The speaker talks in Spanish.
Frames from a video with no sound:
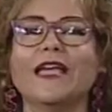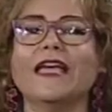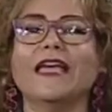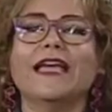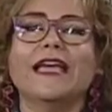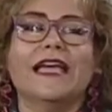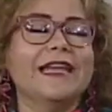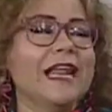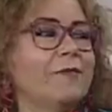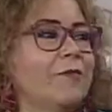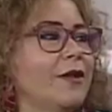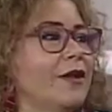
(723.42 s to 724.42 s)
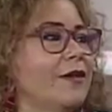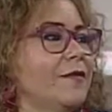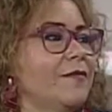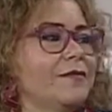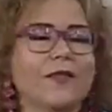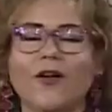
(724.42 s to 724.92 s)
se puede evitar
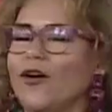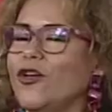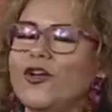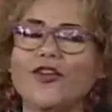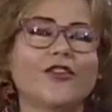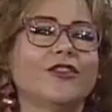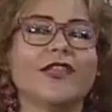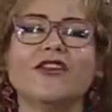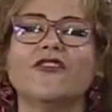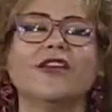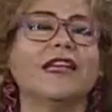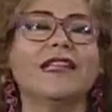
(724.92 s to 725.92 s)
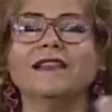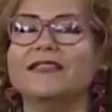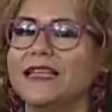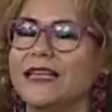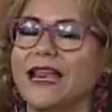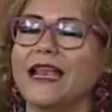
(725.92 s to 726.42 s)
eso. no, no, no. Tengo que
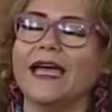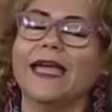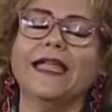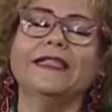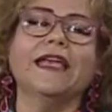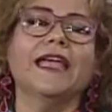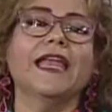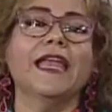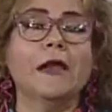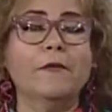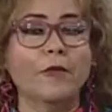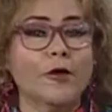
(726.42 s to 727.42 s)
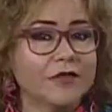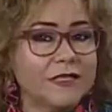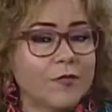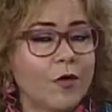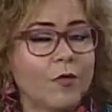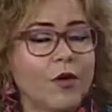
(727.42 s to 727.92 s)
decirle a la gente que en el
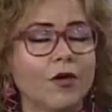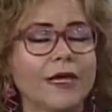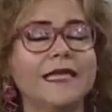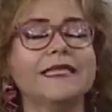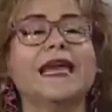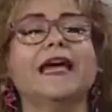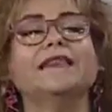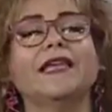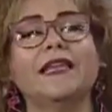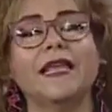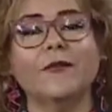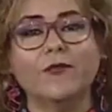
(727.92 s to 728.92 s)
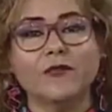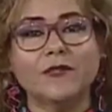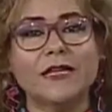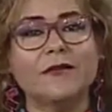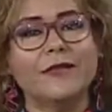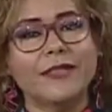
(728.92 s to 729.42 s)
próximo bloque ya tenemos
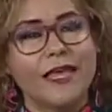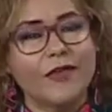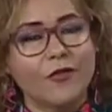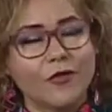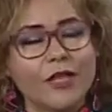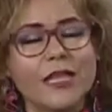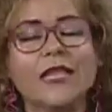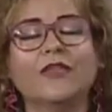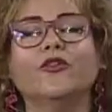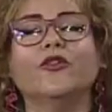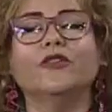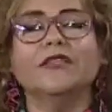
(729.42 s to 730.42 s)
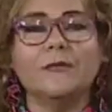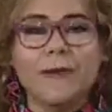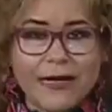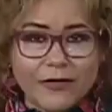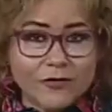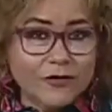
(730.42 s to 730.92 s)
el video donde
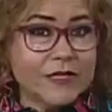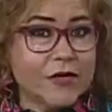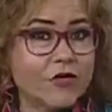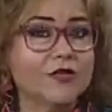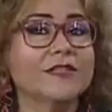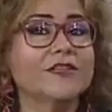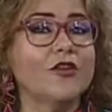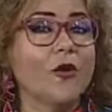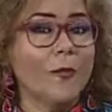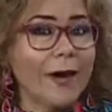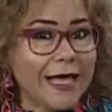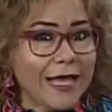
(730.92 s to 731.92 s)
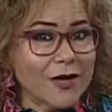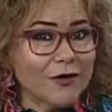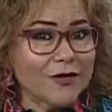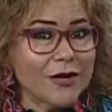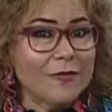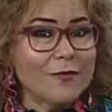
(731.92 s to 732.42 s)
Mario sí cocinó para que no
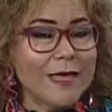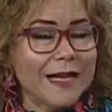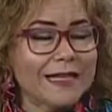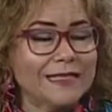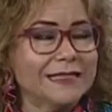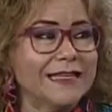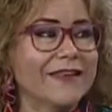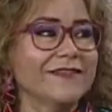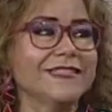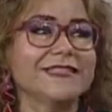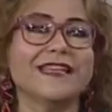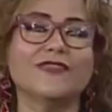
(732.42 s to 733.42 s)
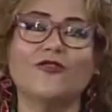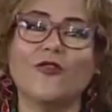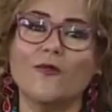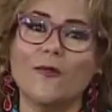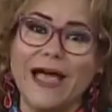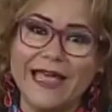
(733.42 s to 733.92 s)
te lo pierdas y le avises a tu
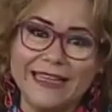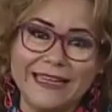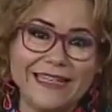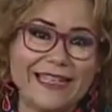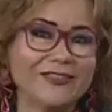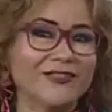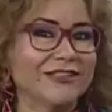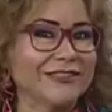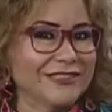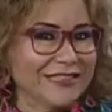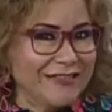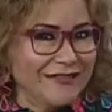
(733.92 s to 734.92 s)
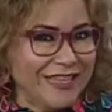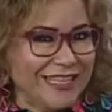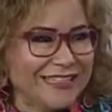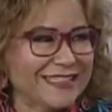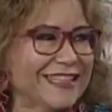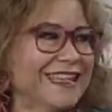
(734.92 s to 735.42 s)
comadre y a todas las
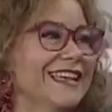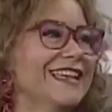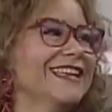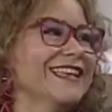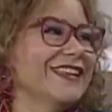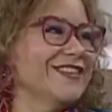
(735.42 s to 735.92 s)
amigas que